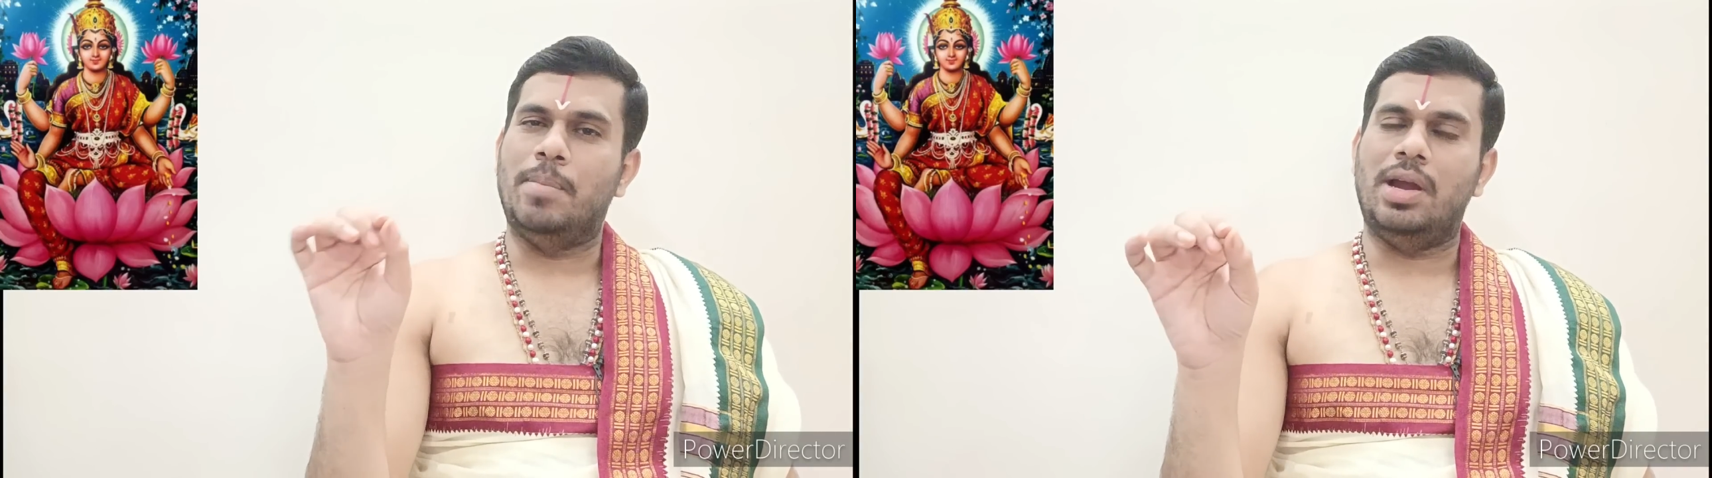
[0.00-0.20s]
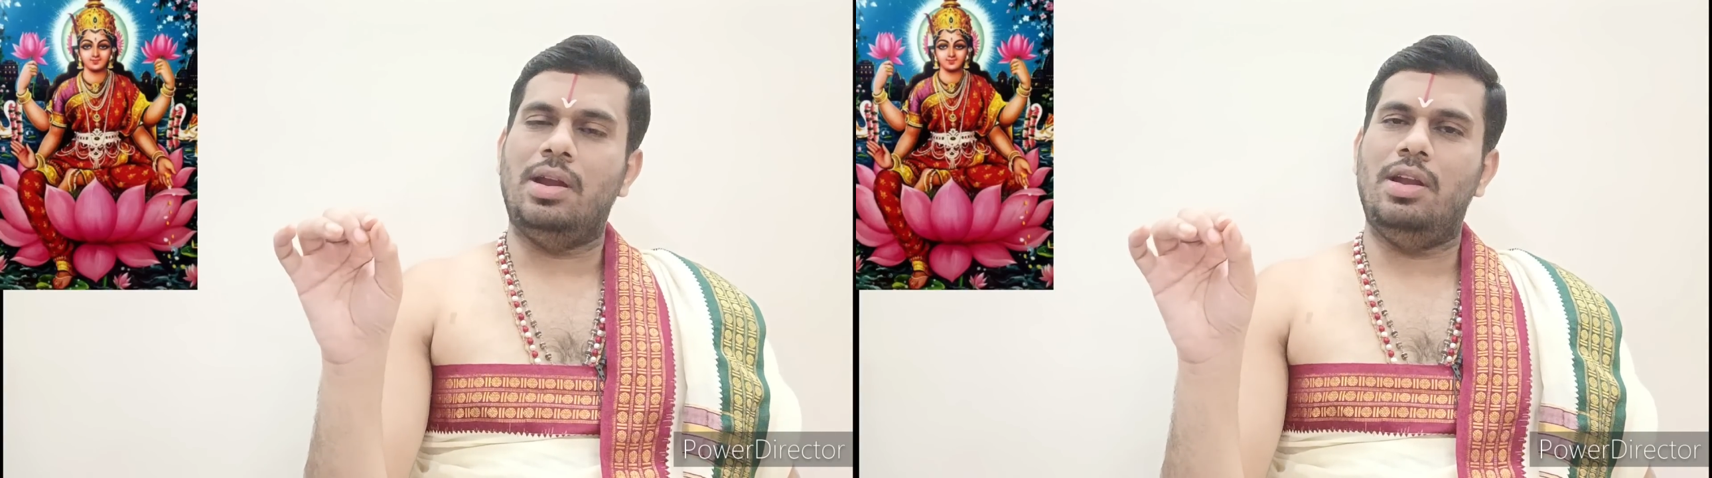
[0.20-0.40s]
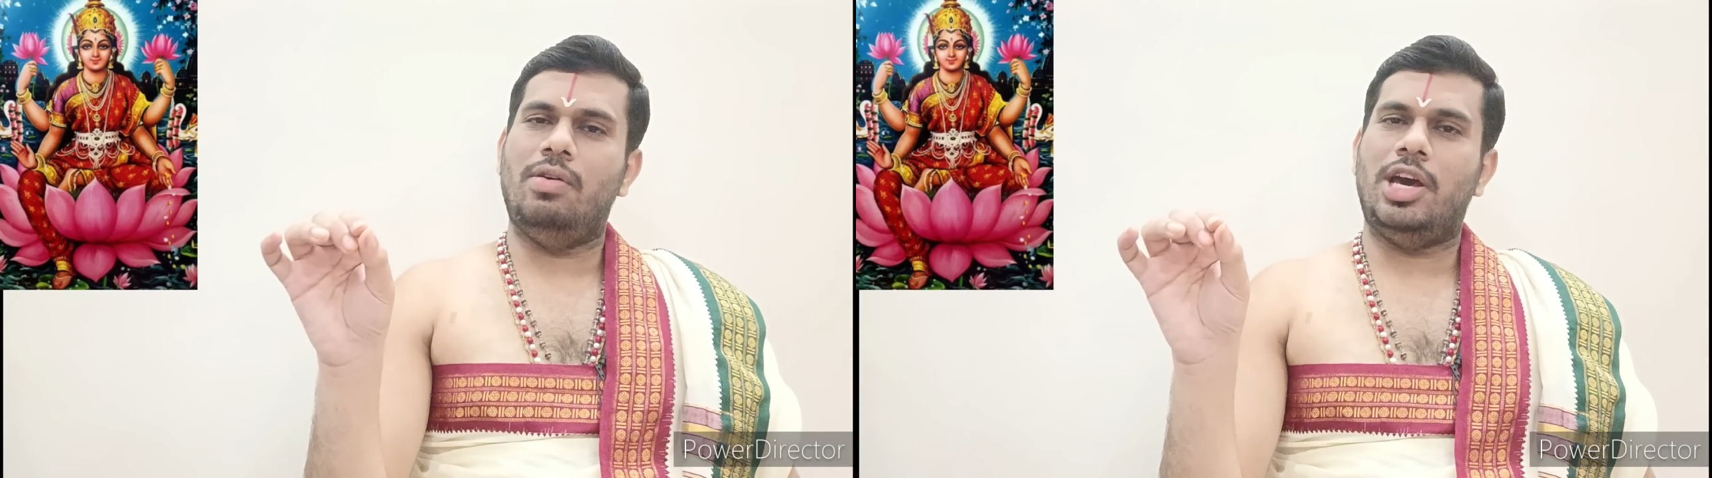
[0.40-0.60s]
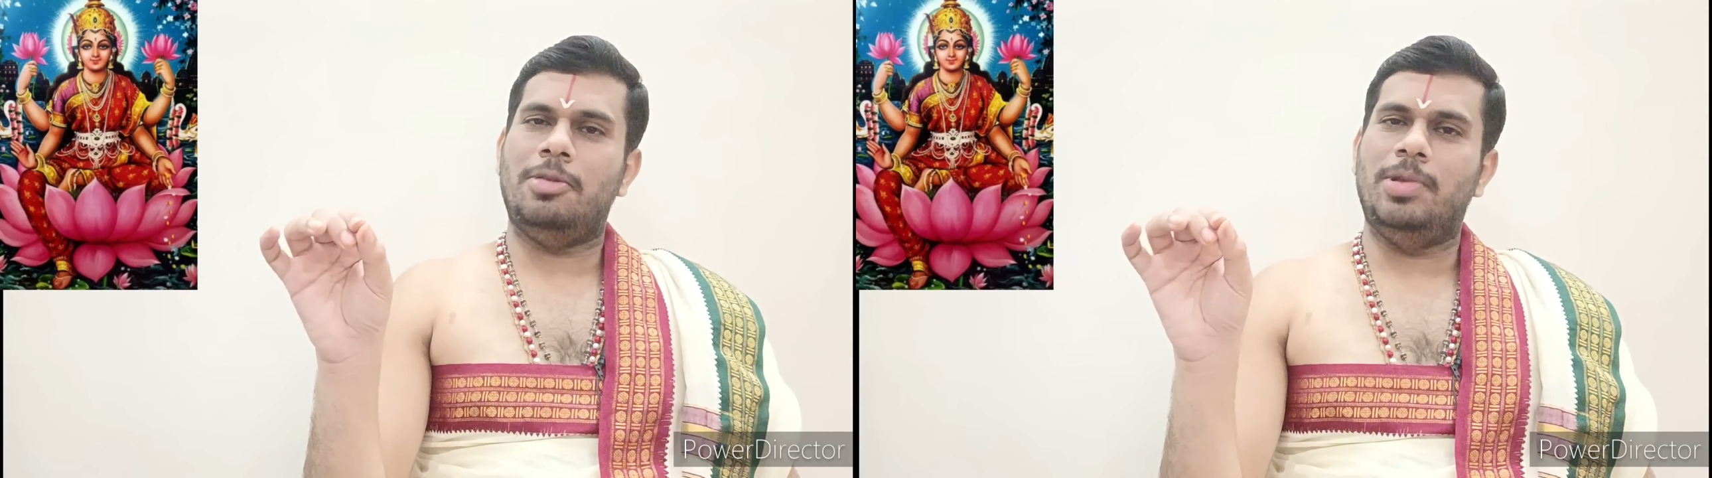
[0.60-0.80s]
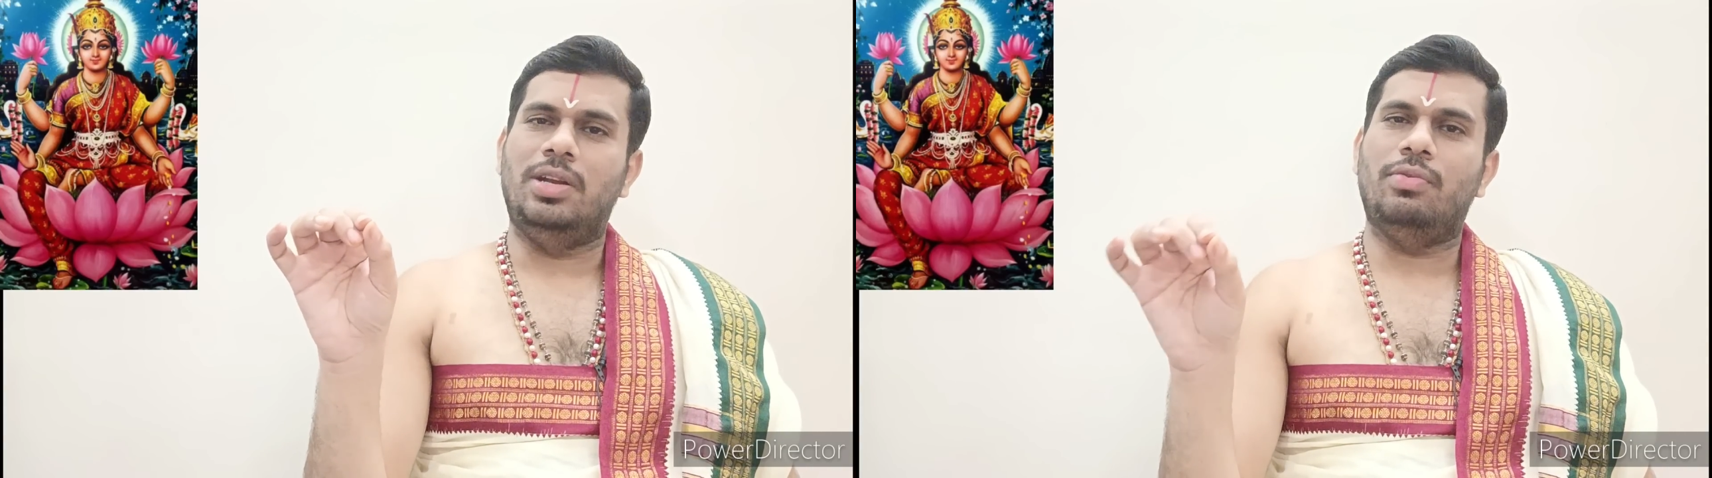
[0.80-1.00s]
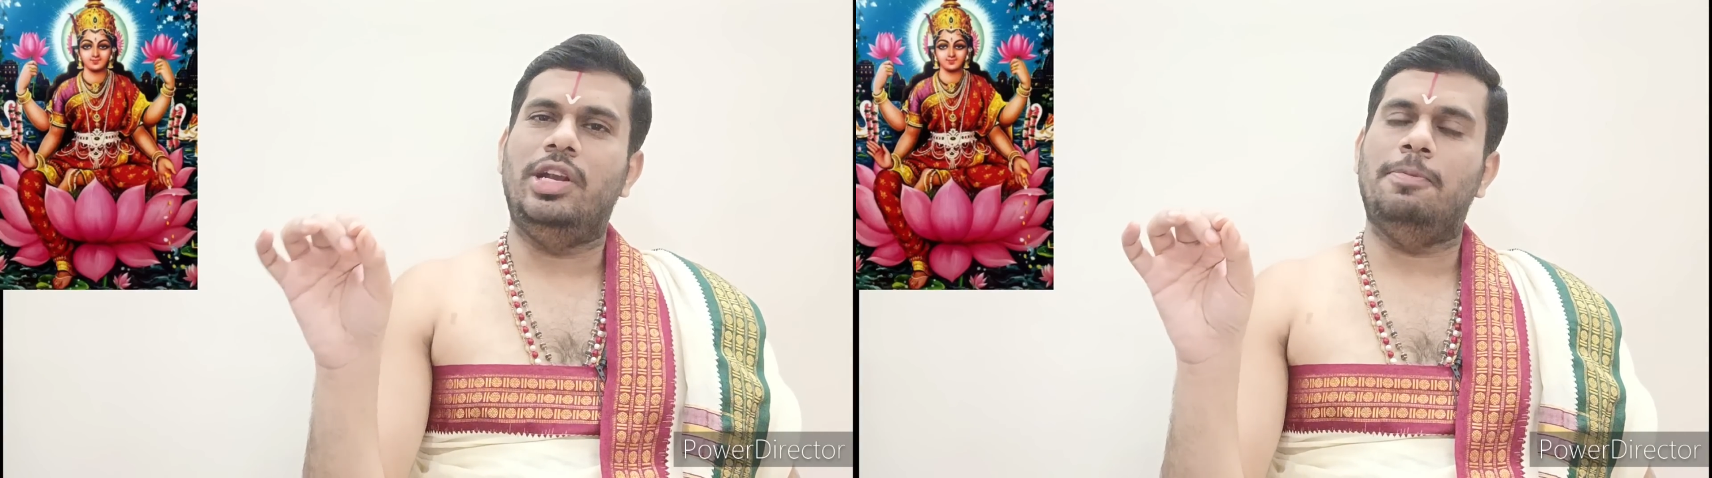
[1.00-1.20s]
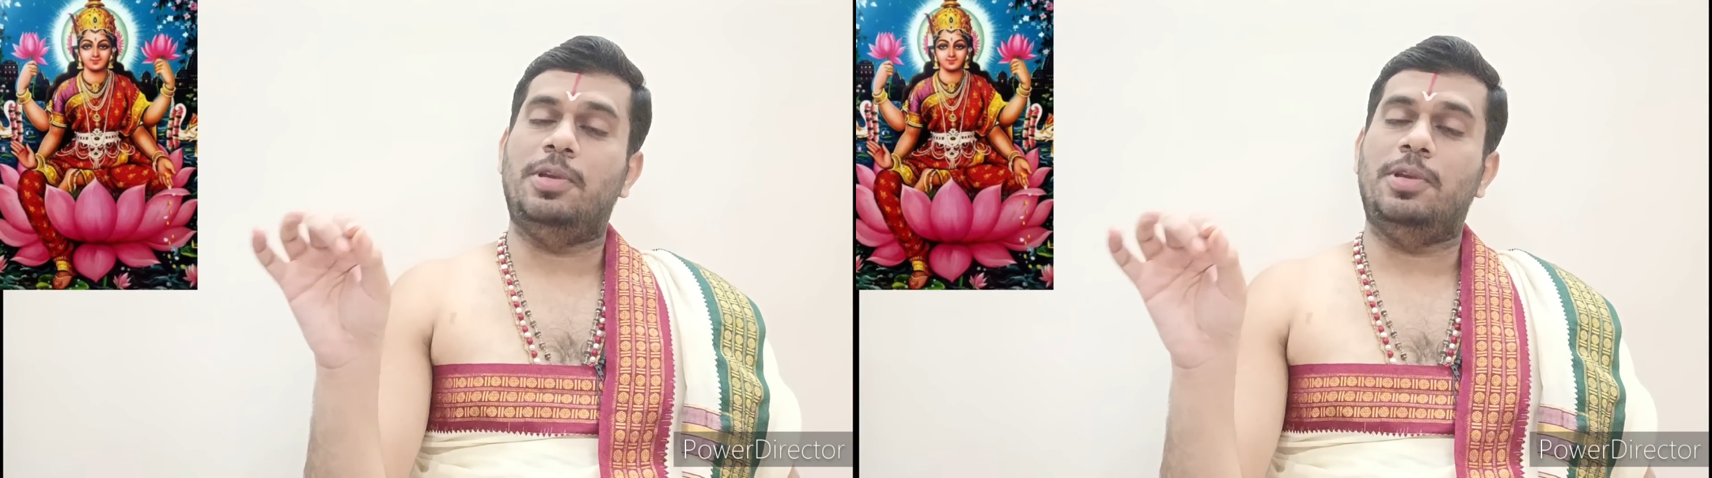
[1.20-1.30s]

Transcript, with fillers: మంగళవారం ఎటువంటి